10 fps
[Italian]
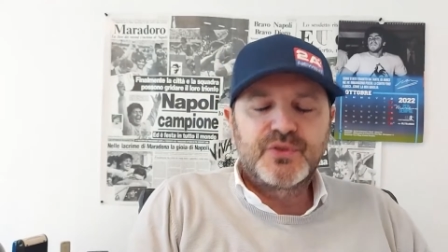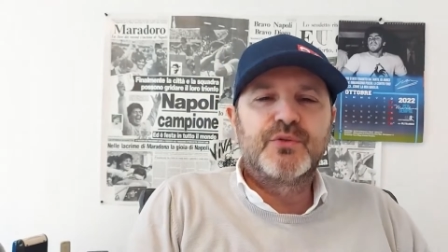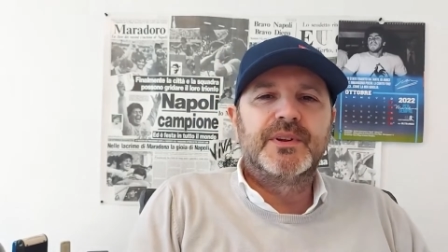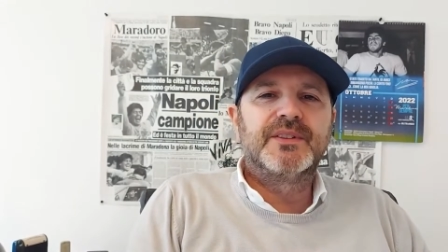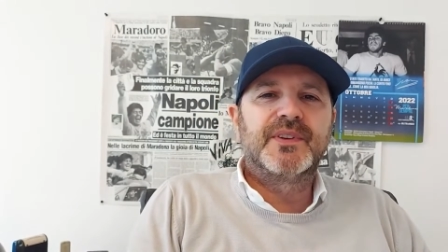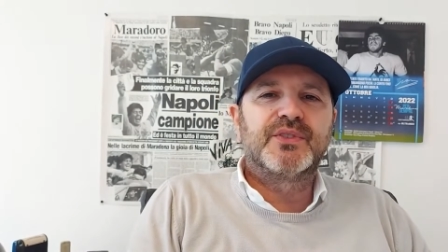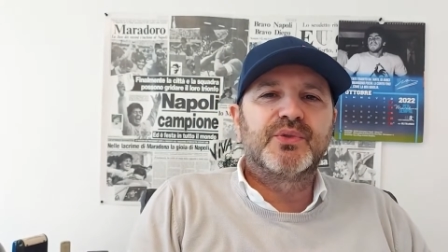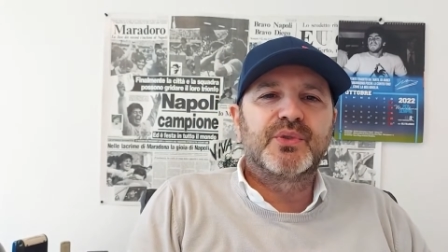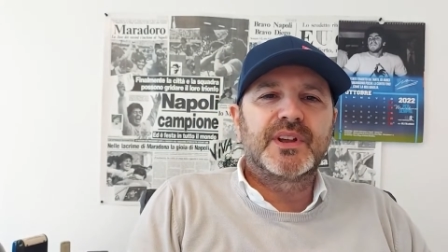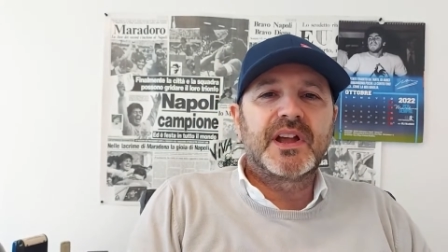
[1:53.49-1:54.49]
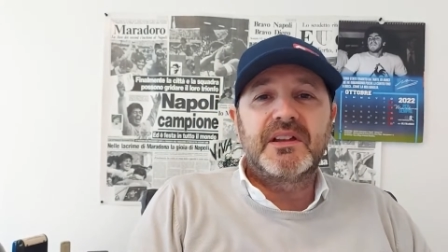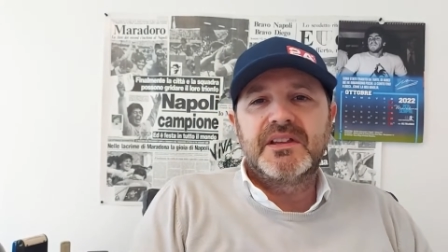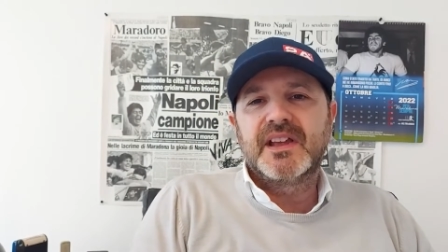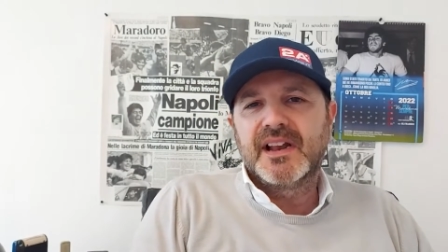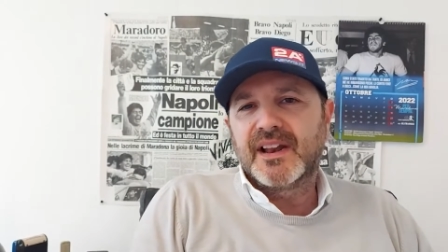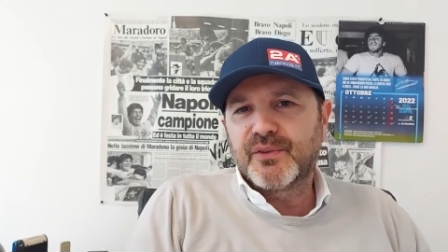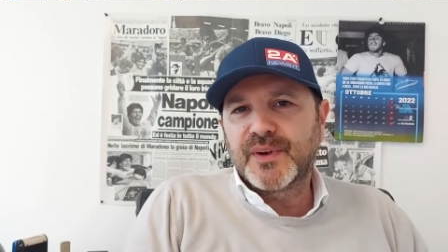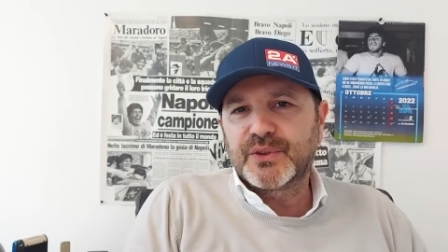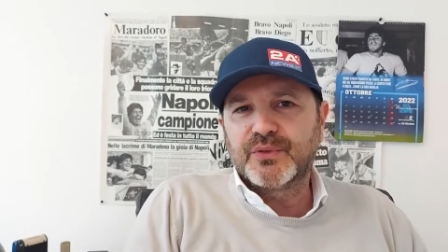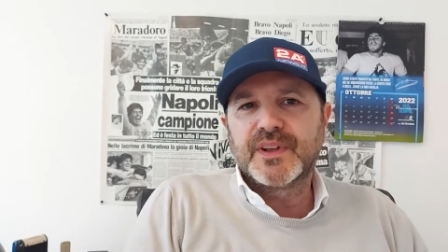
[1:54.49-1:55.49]
come difensori e ieri l'hanno
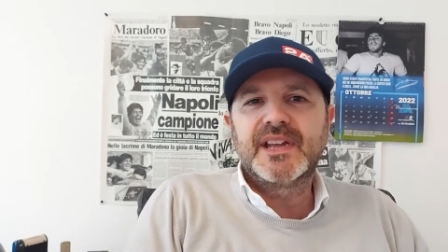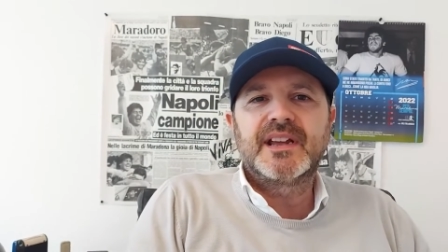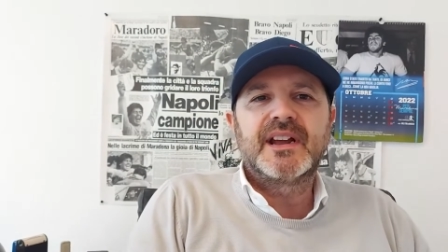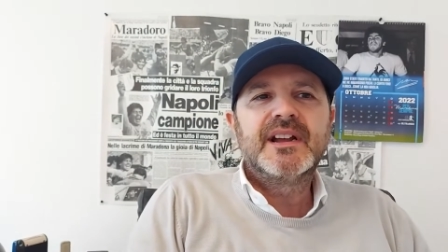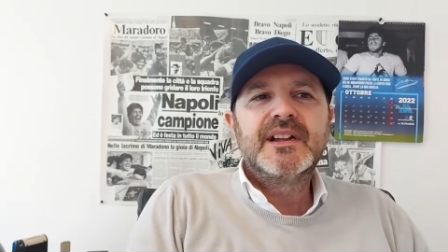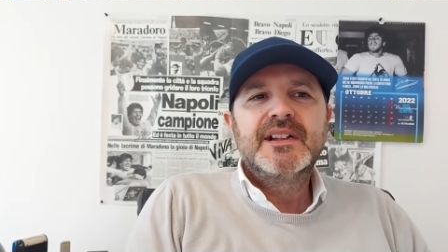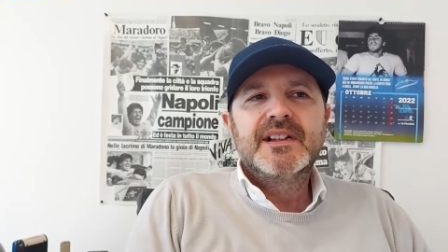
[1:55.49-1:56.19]
fatto vedere